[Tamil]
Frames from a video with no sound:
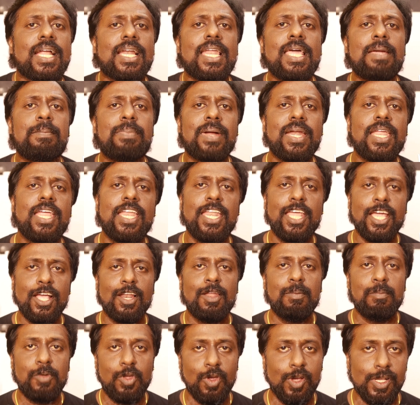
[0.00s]
கிளிக் பண்ணி
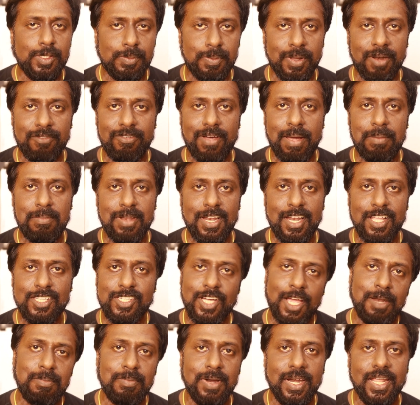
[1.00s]
நீங்களும் யூஎஸ்பின் ஃபேமிலியில்
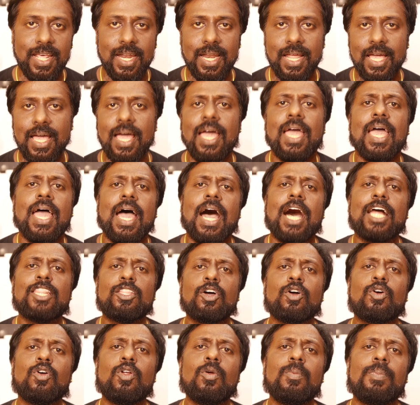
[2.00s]
ஜாயின் பண்ணிருங்க
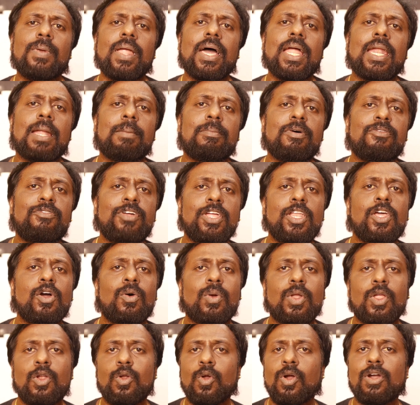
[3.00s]
அந்த குரூப்பில் நம்ம
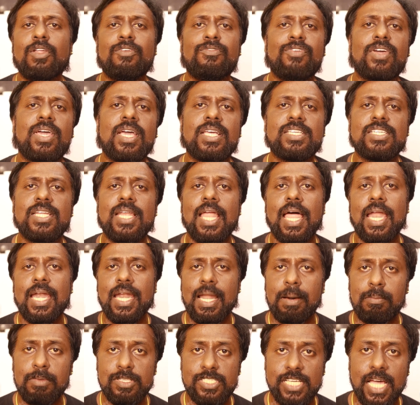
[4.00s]
வீடியோட நோட்டிஃபிகேஷன் அண்ட்
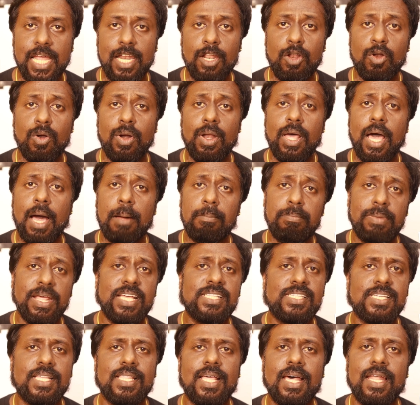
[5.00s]
நம்ம சேனலோட
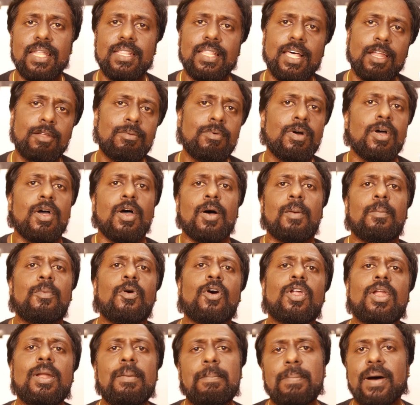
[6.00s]
அப்டேட்ஸ் எதாக இருந்தாலும்
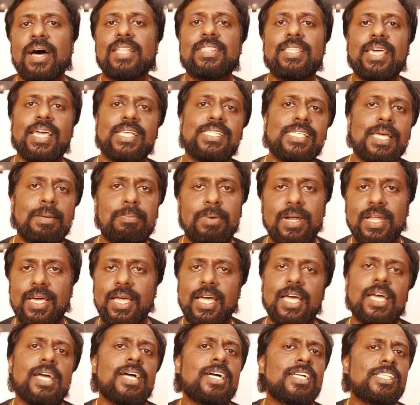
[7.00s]
போடுறேன்னு பார்த்து என்ஜாய்
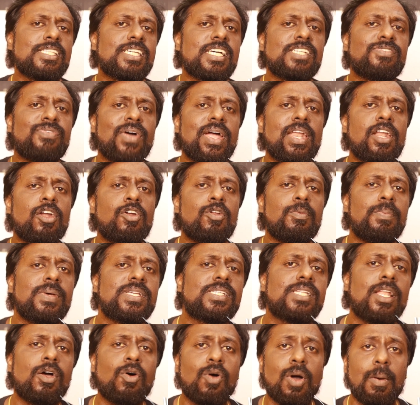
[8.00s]
பண்ணுங்கள் ஜஸ்ட் ஃபைவ் ஹண்ட்ரட்
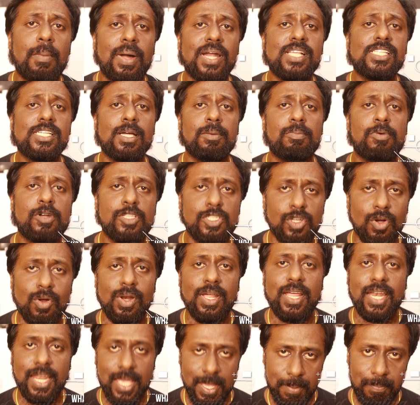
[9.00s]
ருபீஸில் உங்கள் மனசுக்கு
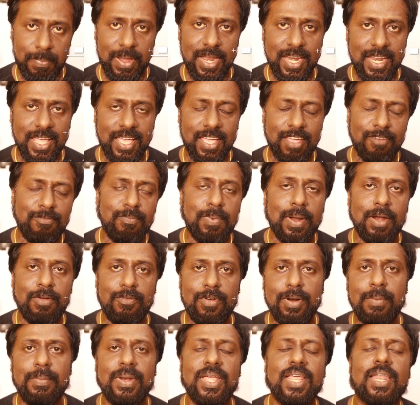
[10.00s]
பிடிச்சவங்களுக்கு நீங்கள் பெயிண்டிங் கிஃப்ட் பண்ண
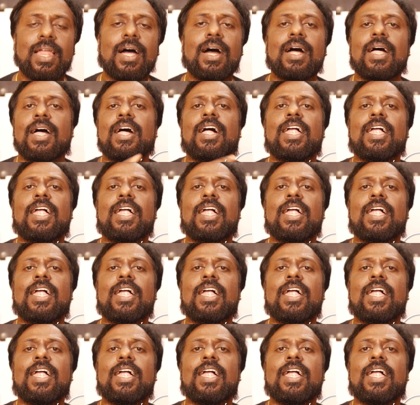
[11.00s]
விரும்புனீங்கன்னா